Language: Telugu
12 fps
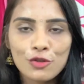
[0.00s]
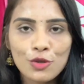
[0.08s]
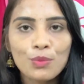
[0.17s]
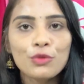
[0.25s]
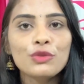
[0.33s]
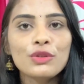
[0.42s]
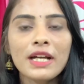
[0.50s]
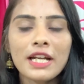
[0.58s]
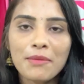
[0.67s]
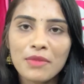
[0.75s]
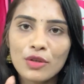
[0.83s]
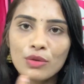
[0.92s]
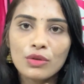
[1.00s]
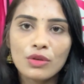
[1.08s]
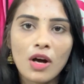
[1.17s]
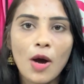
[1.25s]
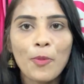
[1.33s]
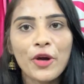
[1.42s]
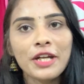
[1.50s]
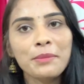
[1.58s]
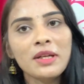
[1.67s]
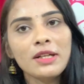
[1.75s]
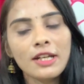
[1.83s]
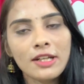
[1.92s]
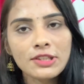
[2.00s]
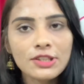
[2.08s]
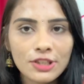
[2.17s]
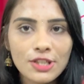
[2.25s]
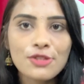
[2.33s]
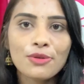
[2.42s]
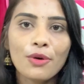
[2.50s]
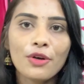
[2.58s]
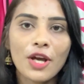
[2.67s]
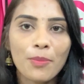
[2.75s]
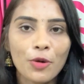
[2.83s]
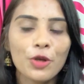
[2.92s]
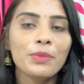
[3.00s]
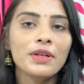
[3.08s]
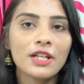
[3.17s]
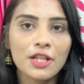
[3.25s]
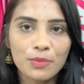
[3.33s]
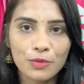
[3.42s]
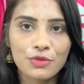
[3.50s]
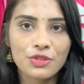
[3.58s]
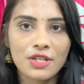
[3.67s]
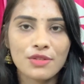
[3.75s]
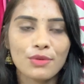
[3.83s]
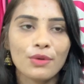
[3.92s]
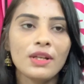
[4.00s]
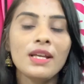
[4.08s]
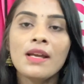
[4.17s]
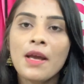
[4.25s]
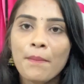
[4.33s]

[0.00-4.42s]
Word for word: సో ముందుగానే మీరు అపాయింట్మెంట్ అనేది తీసుకోండి అపాయింట్మెంట్ అనేది బుక్ చేసుకొని